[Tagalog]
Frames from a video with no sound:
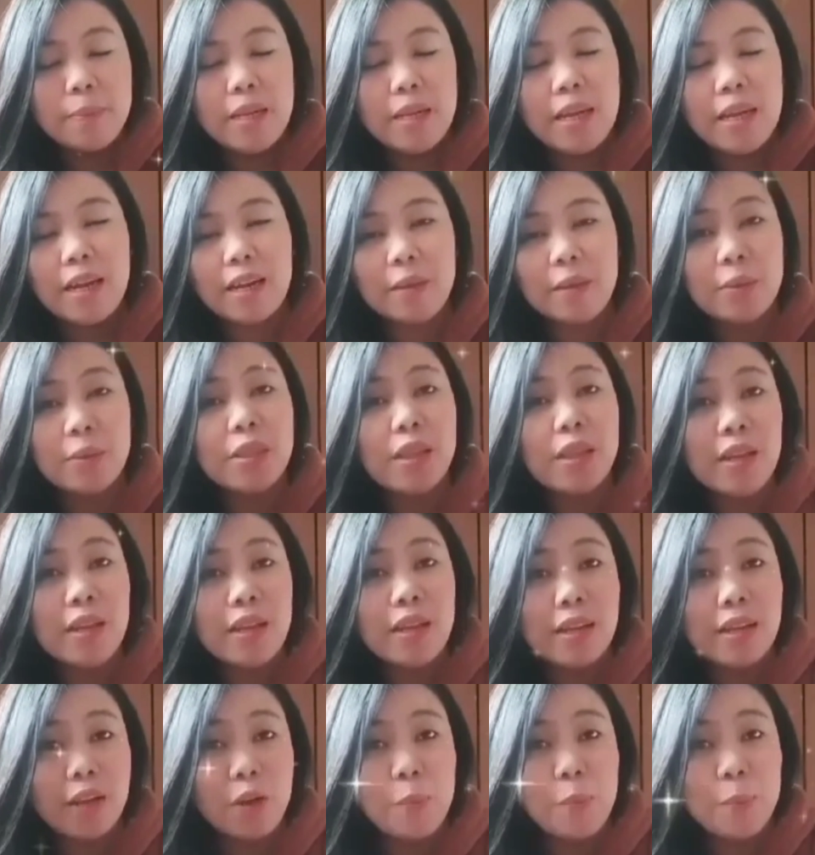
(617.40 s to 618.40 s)
malaki po
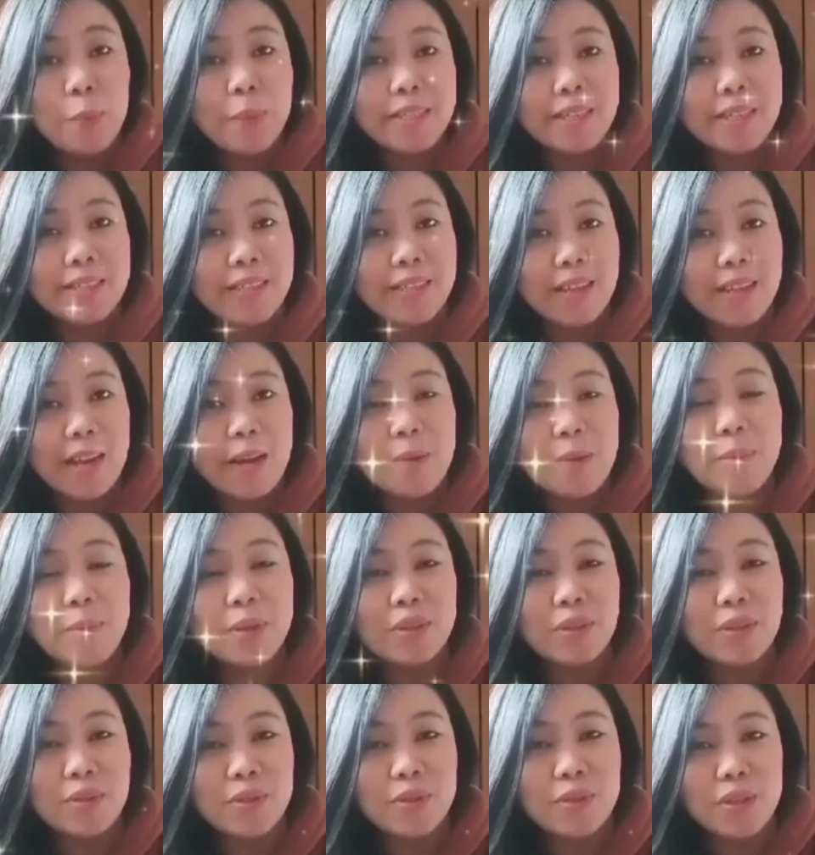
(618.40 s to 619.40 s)
talaga yung
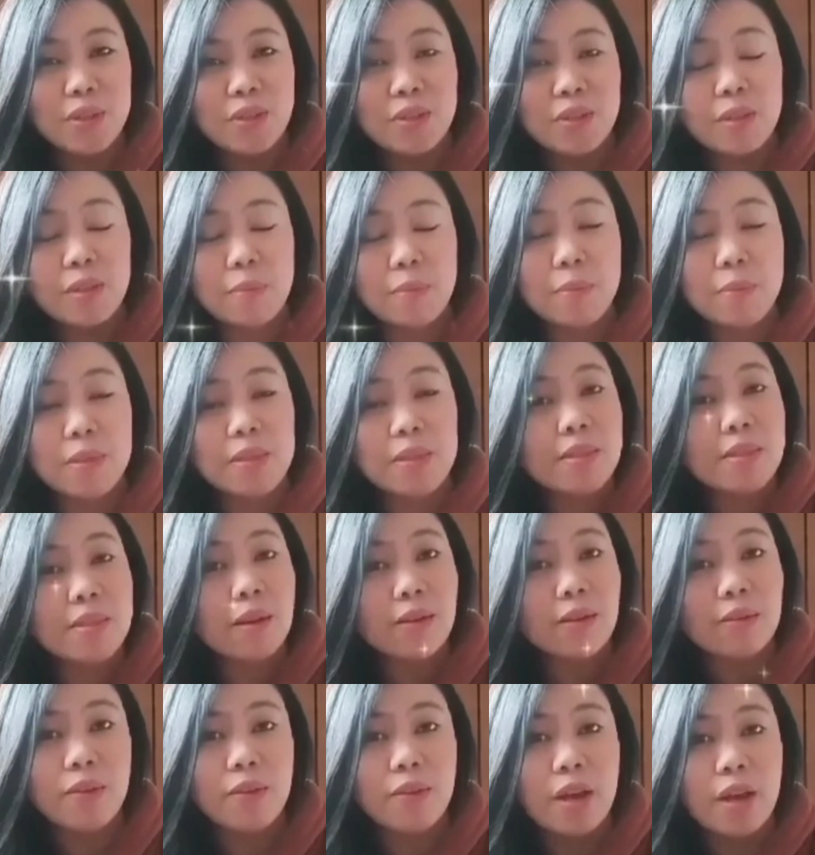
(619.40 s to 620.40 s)
pasasalamat ko sa inyo sa
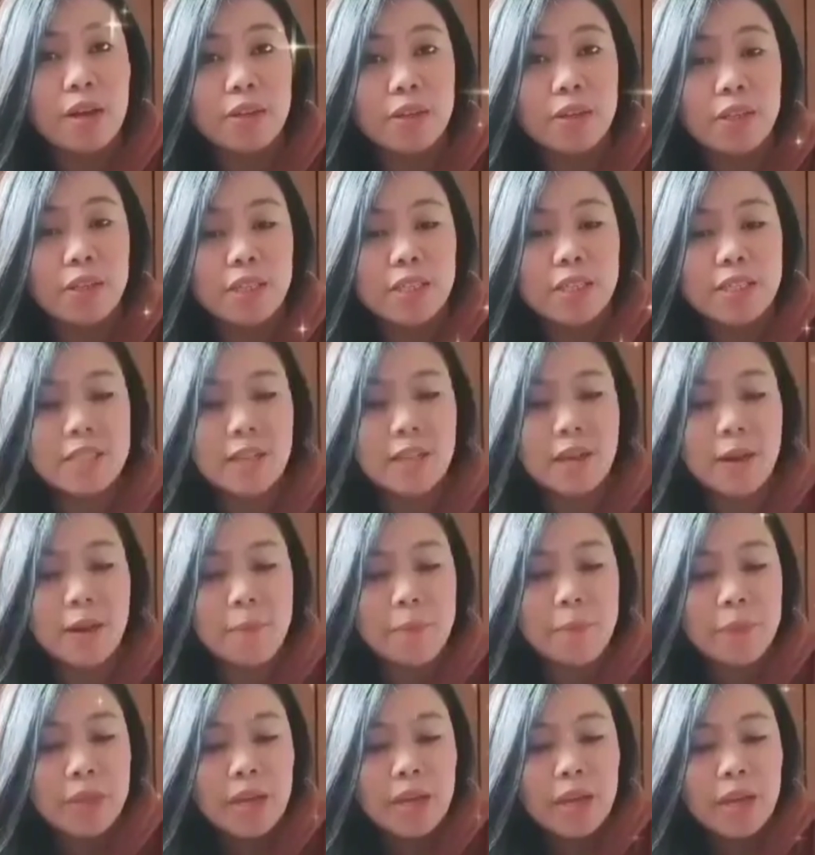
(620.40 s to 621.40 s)
Bisdoc Vloggers
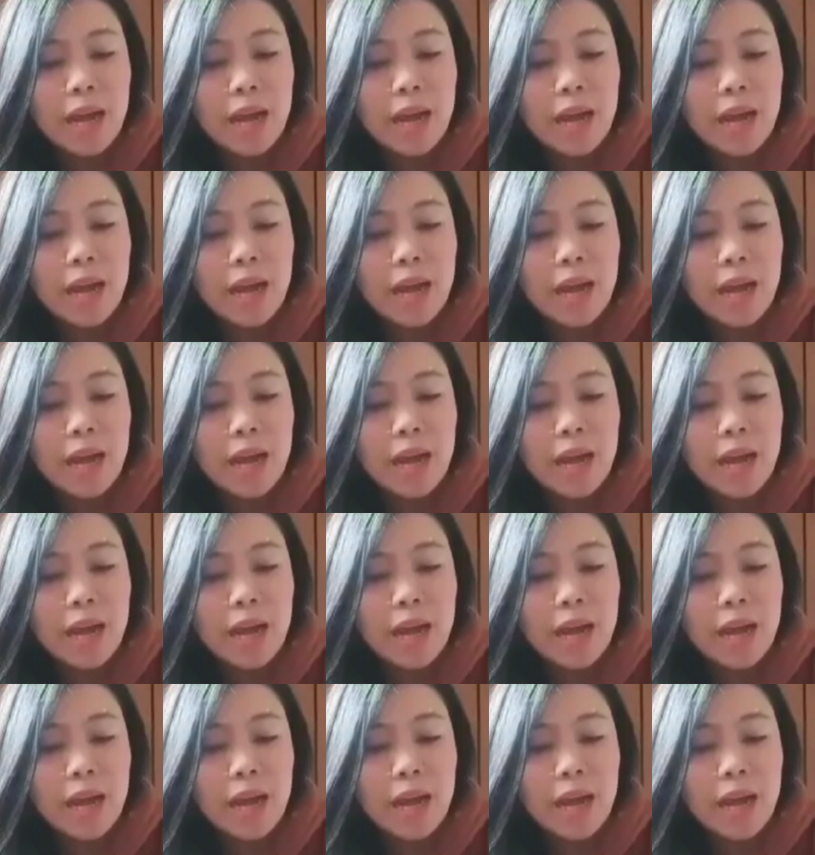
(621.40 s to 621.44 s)
na